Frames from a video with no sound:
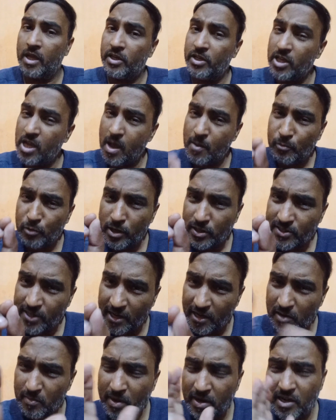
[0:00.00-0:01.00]
ये आपको एक
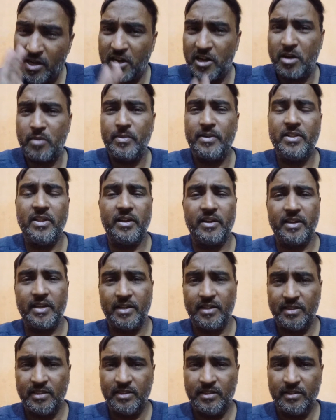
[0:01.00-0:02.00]
सेटलमेंट लेटर भी देंगे